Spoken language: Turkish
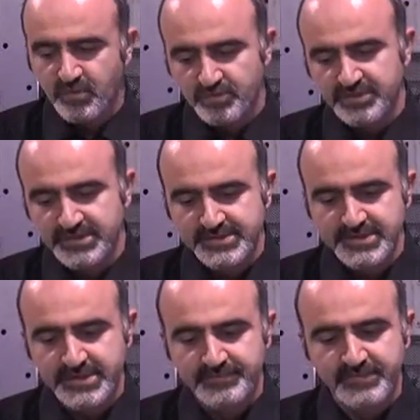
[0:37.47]
Onun yanı
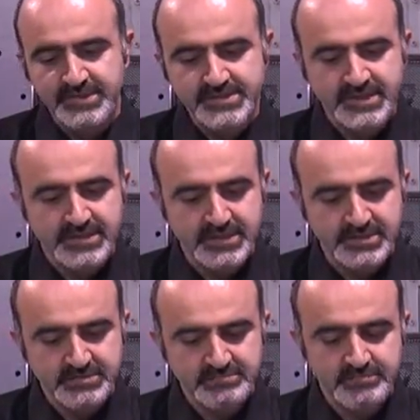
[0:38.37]
sıra kişisel
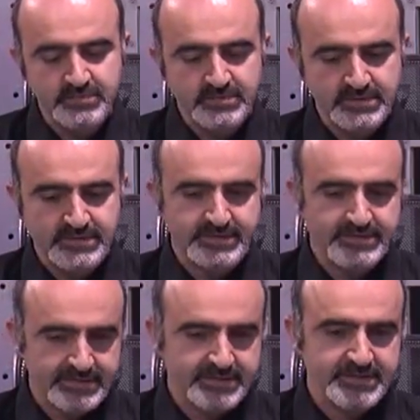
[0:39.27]
gelişim
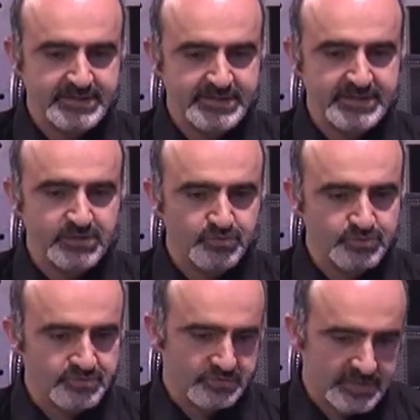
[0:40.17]
de e, ilgi
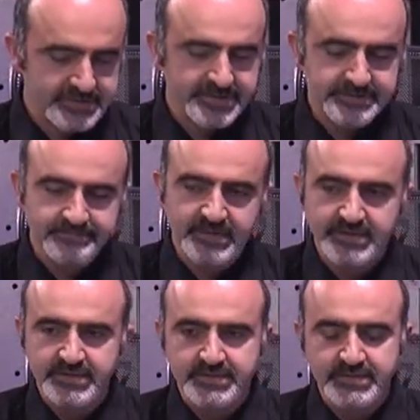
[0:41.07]
duymaktayım e,
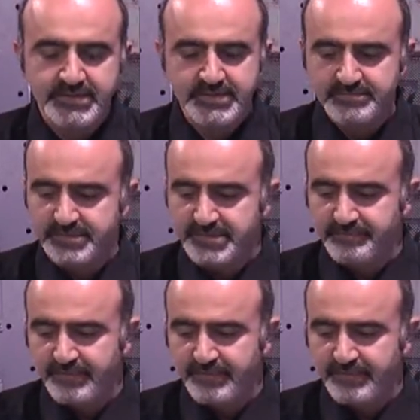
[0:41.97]
yıllardan beri.